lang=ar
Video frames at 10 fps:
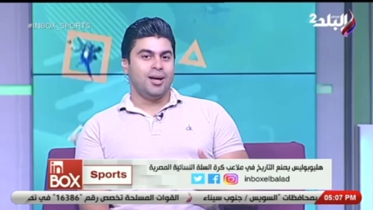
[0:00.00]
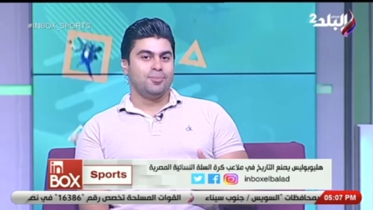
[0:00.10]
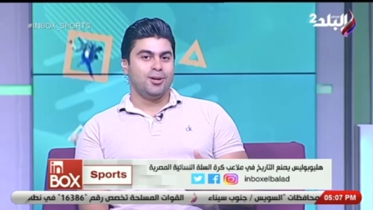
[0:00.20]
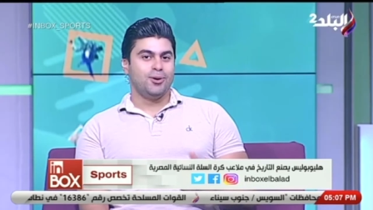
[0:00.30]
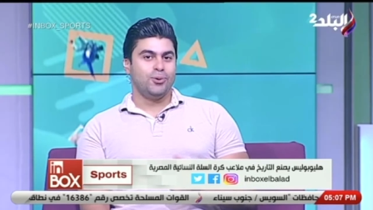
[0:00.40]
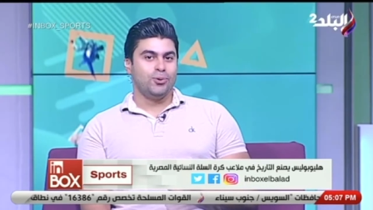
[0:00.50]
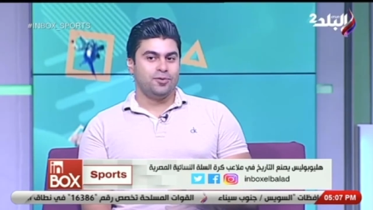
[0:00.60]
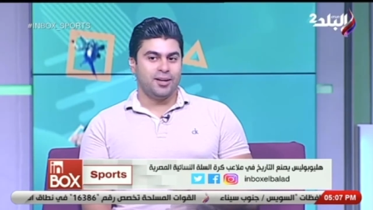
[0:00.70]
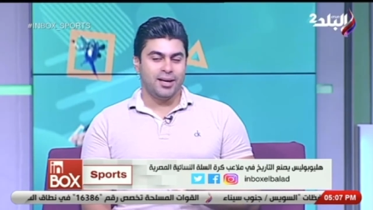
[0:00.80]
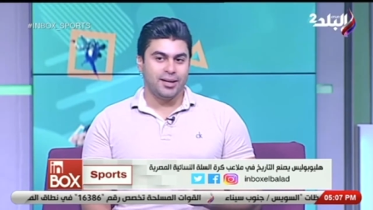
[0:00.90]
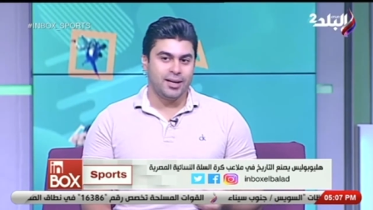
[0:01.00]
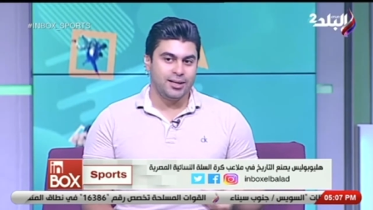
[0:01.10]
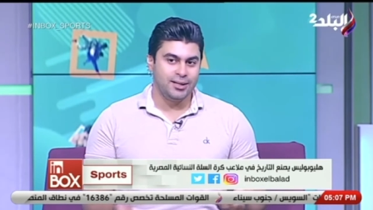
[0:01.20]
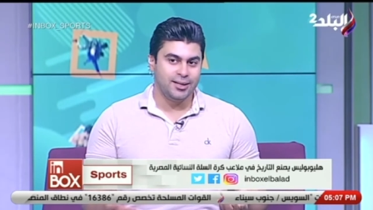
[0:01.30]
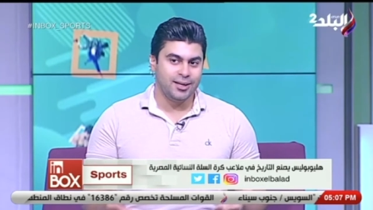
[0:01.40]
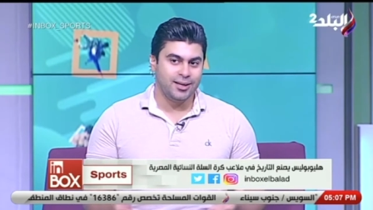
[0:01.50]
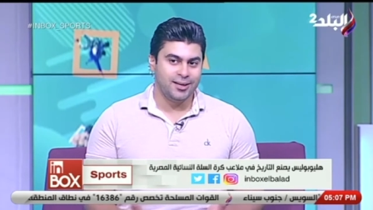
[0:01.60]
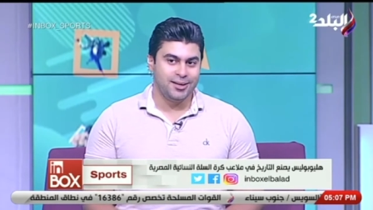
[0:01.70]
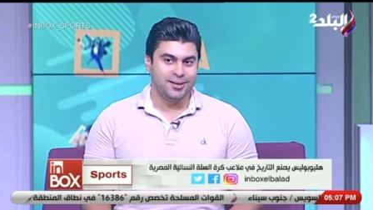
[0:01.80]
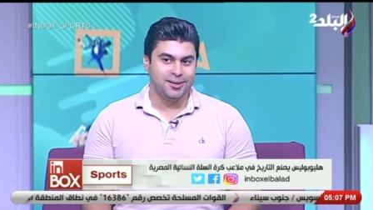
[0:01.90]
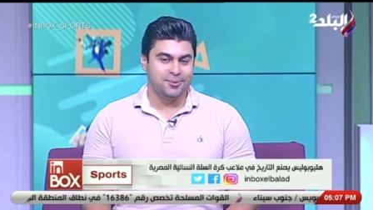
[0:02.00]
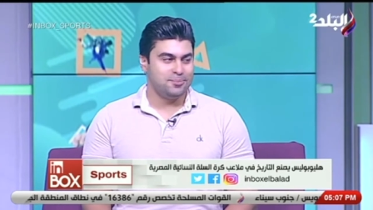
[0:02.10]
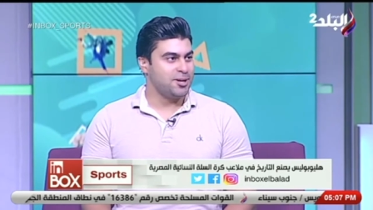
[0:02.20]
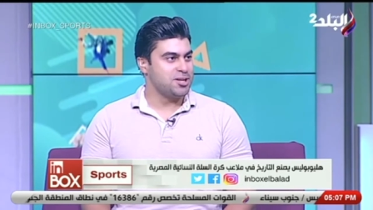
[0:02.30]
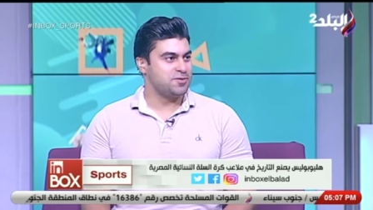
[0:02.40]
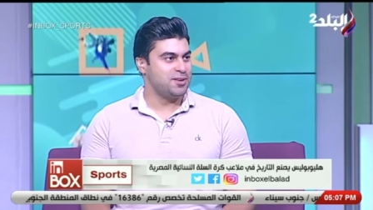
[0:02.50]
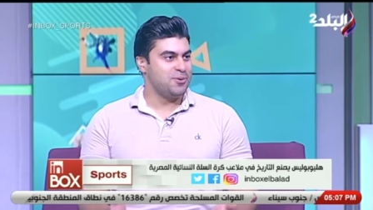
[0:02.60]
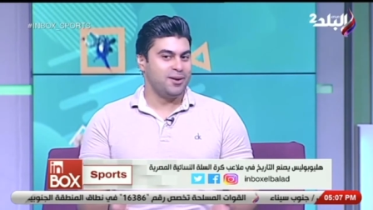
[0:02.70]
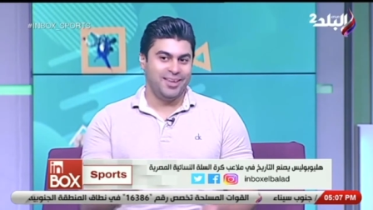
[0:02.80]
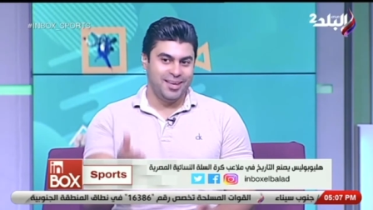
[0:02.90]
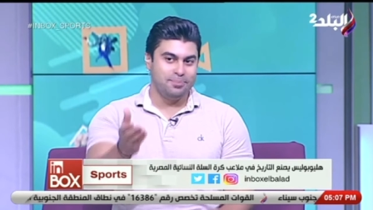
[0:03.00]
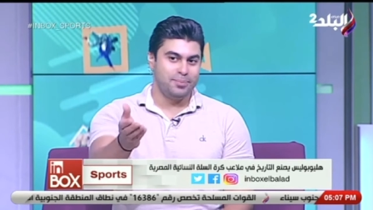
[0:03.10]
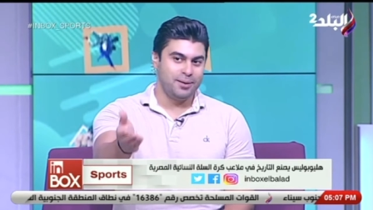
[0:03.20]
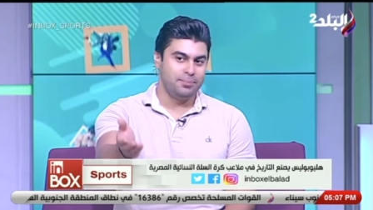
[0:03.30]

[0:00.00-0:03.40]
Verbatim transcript: الحمد لله كله في الاخر يعني آه، ما راحش في الاول جيب